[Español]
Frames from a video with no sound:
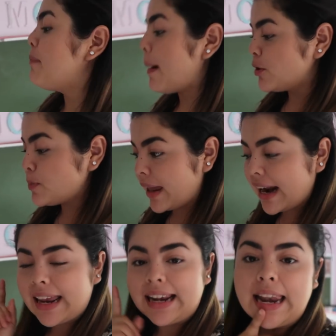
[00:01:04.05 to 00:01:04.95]
Vamos
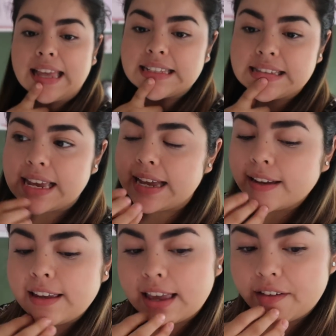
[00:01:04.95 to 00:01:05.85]
para la
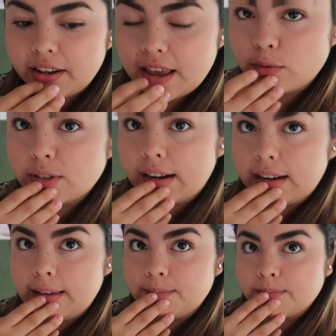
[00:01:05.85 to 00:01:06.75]
iglesia. ¿Y qué venía a buscar
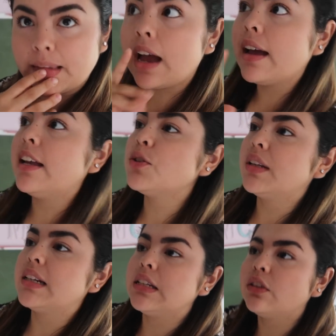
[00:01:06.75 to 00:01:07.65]
aquí? Ah, el
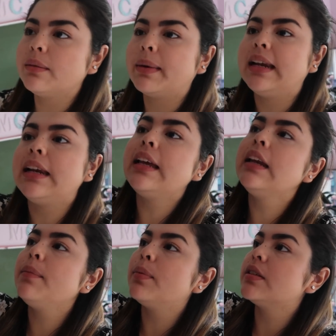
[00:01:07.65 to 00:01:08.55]
suétercito de
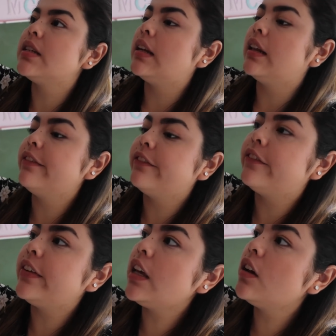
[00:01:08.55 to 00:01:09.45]
Maileni por si le da
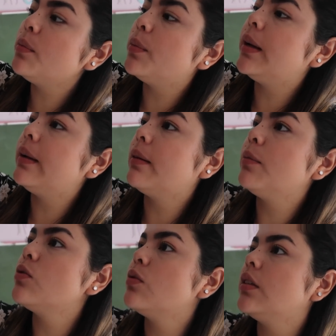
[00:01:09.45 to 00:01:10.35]
frío. Voy a
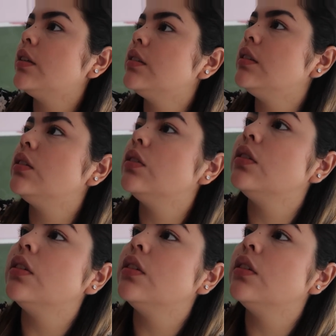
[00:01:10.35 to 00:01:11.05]
llevarme un suétercito.